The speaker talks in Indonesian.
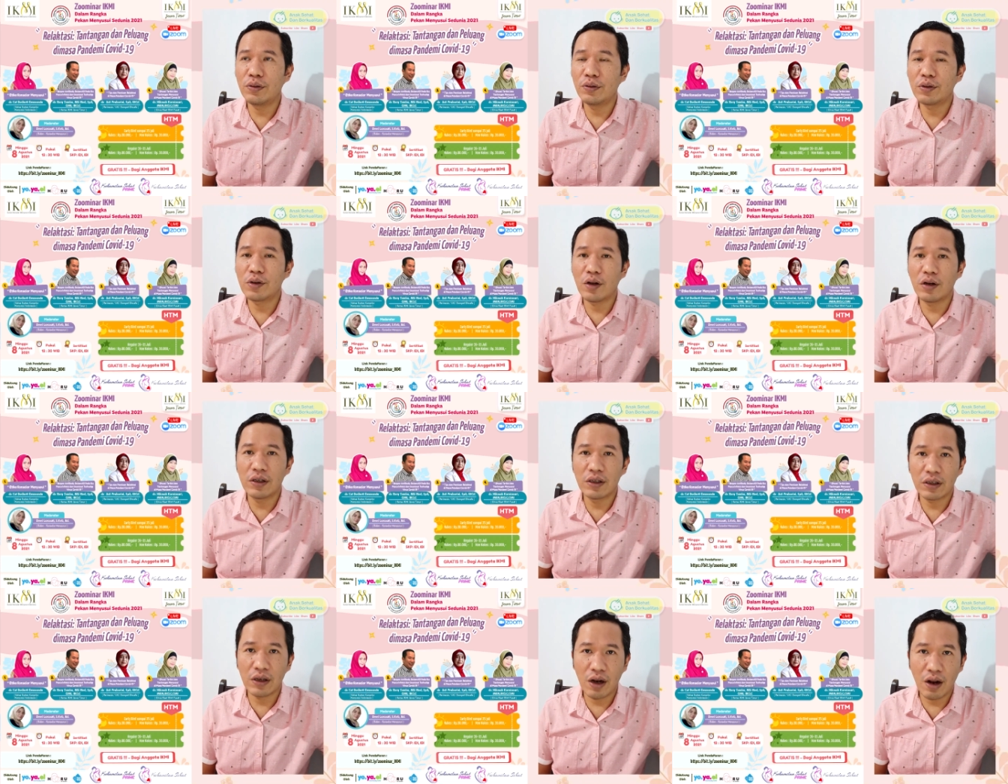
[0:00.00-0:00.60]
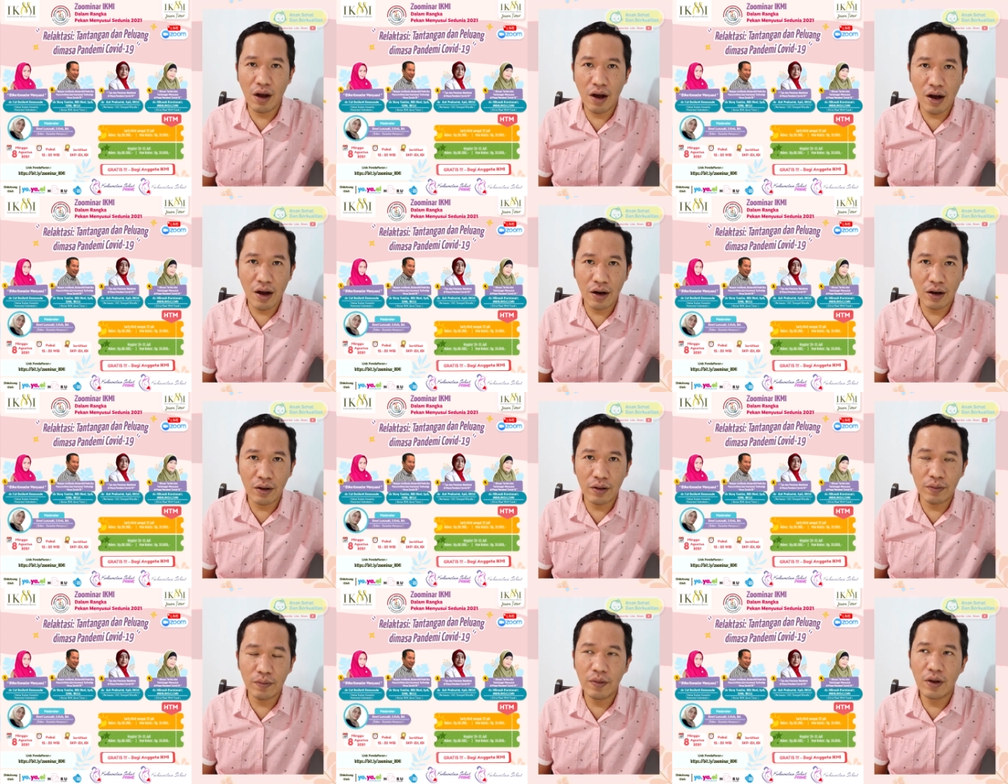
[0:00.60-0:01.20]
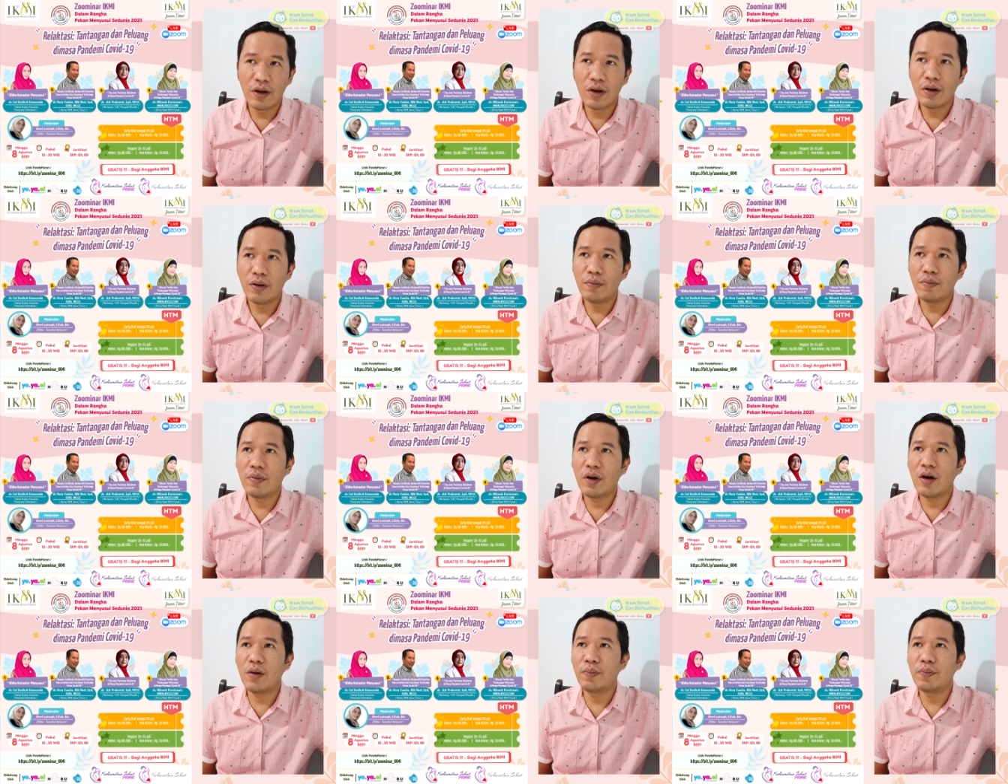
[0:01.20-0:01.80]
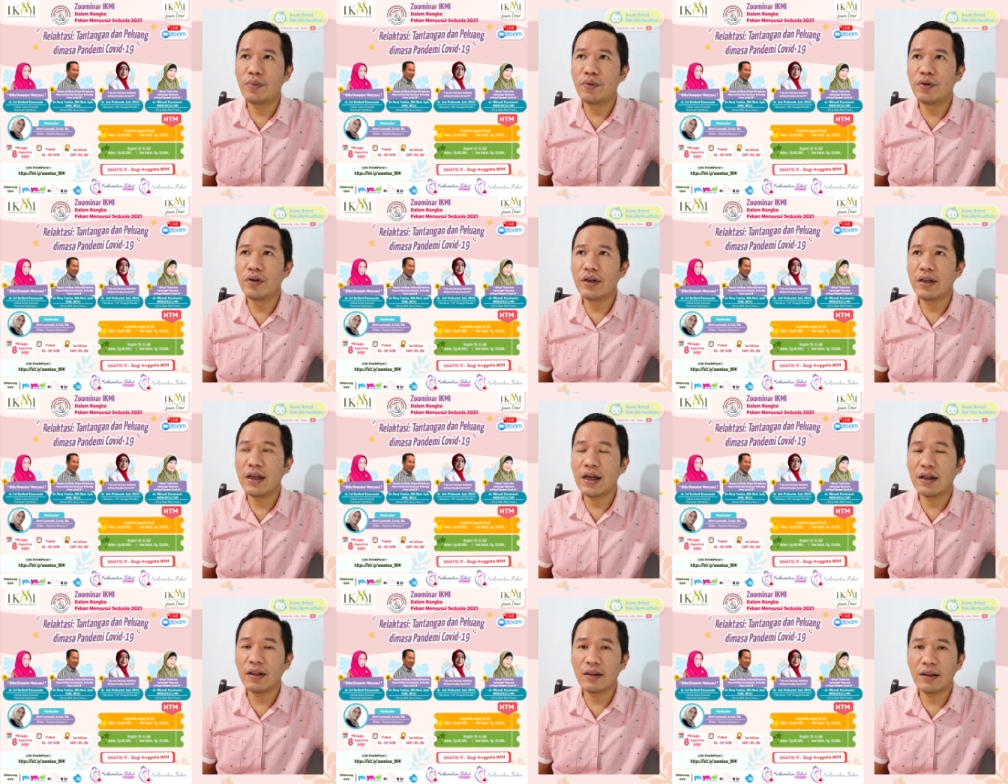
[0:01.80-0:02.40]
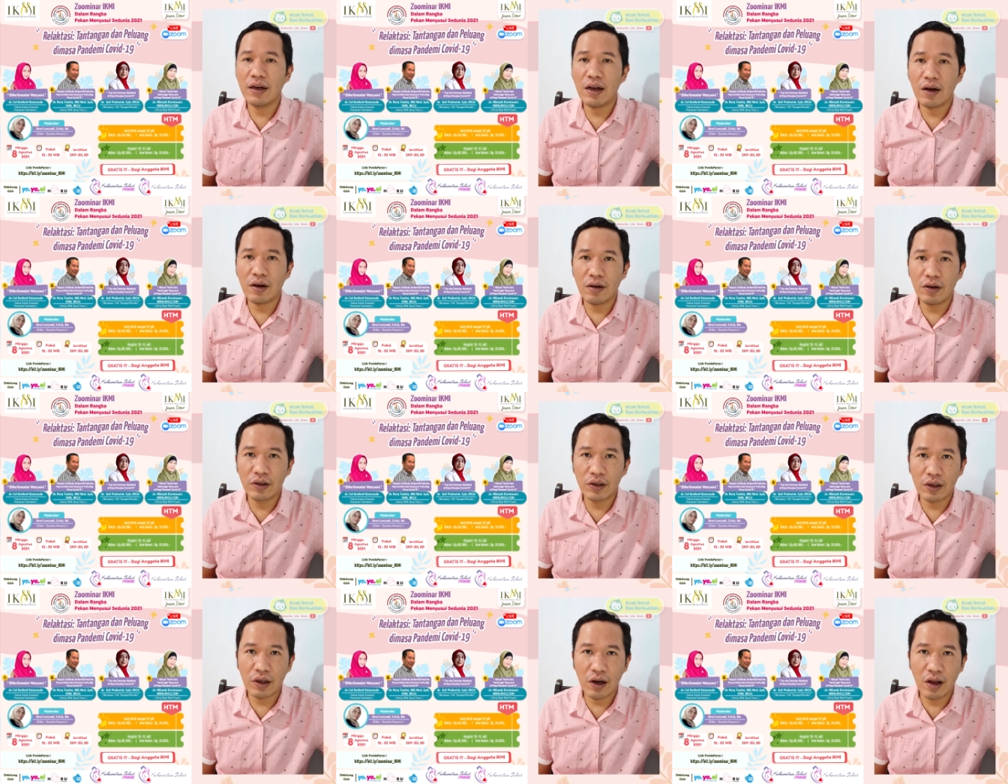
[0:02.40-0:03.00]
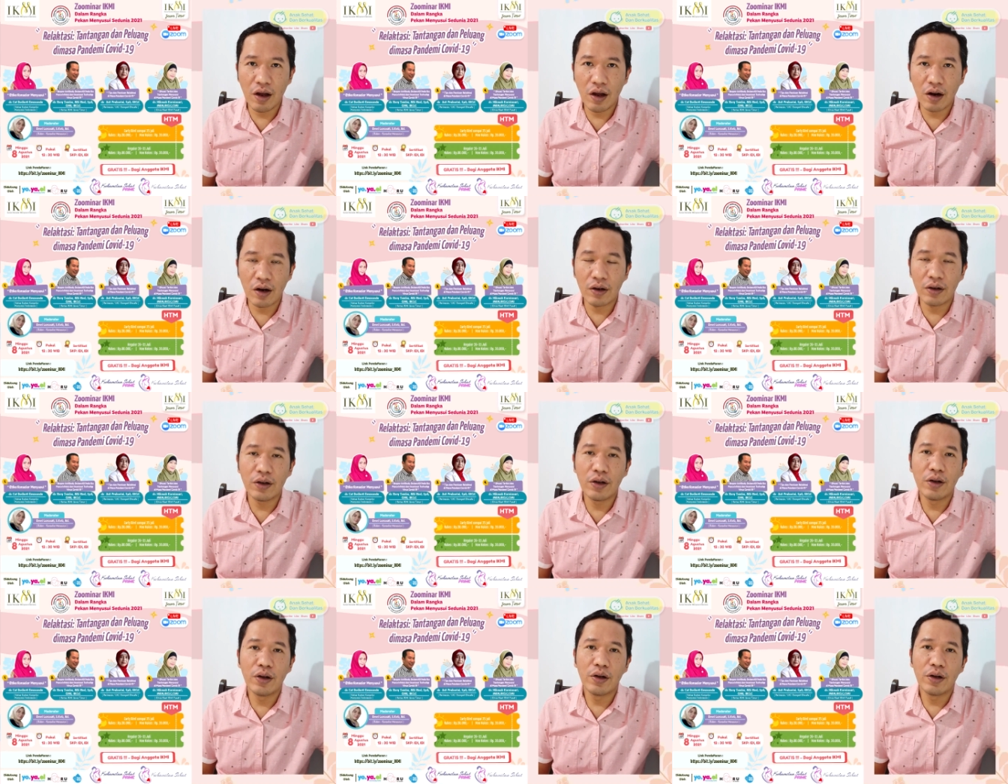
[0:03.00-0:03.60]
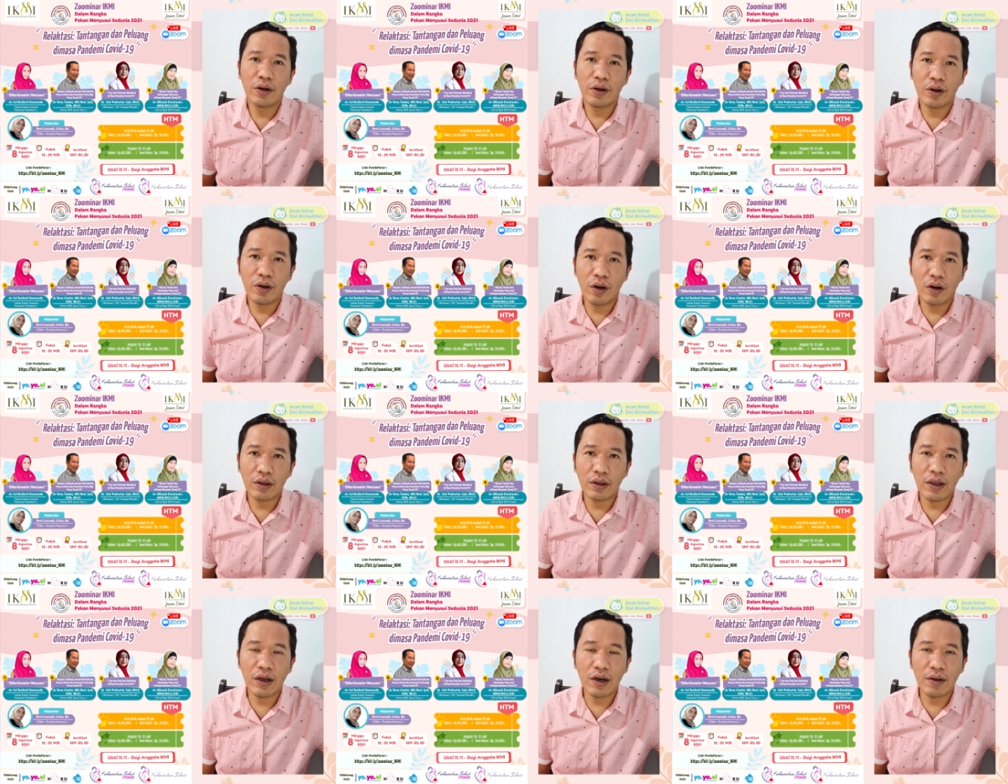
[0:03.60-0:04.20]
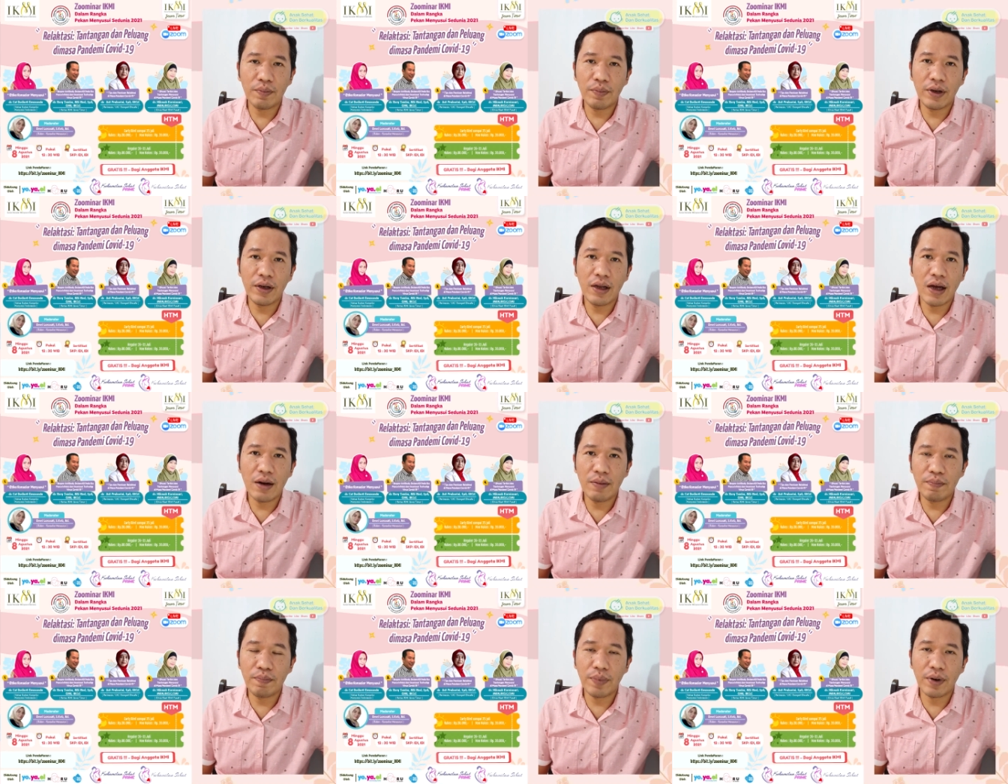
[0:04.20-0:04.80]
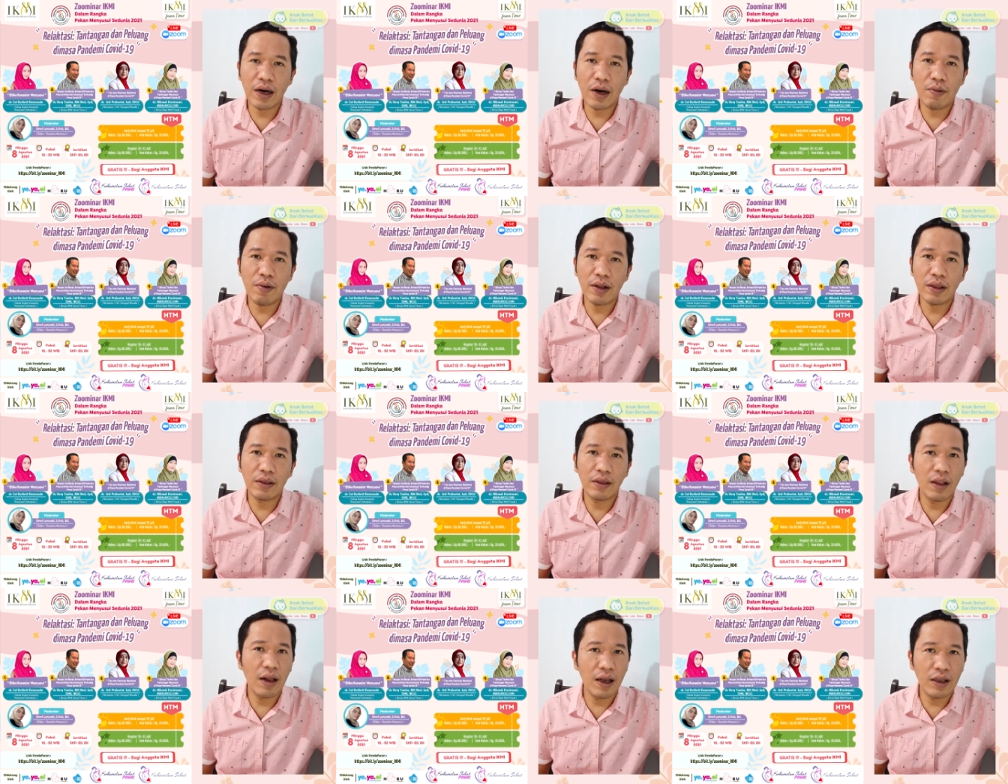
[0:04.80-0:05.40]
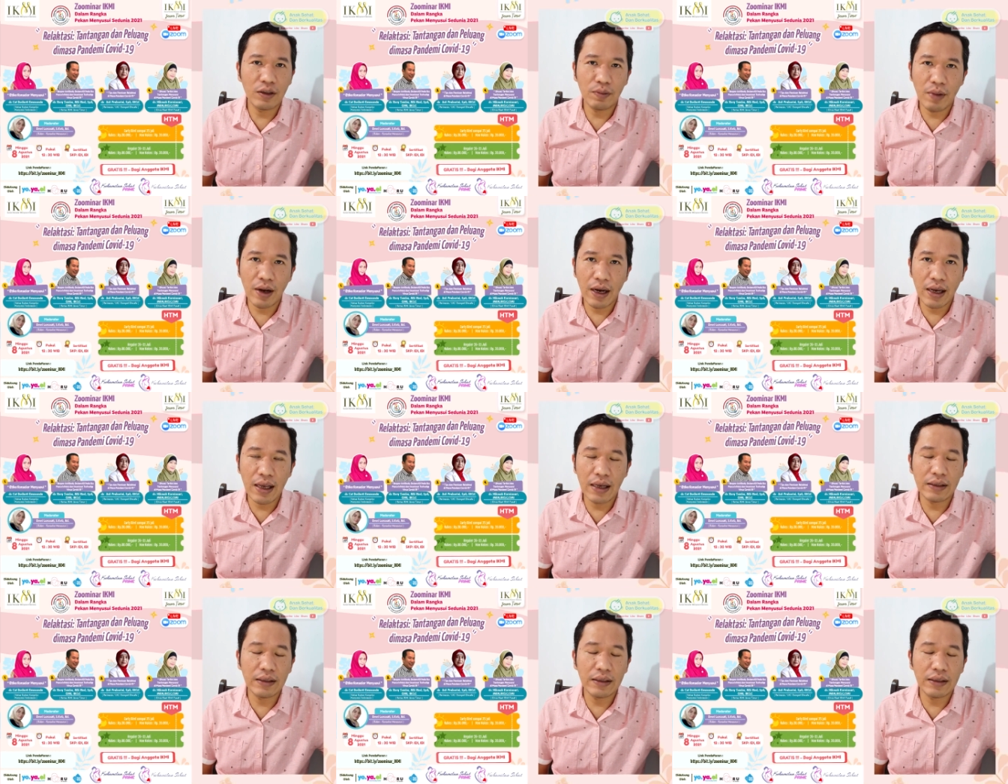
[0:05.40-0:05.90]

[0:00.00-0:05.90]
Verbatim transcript: konselor maupun yang tidak konselor, dokter, bidan, perawat, dan lain sebagainya.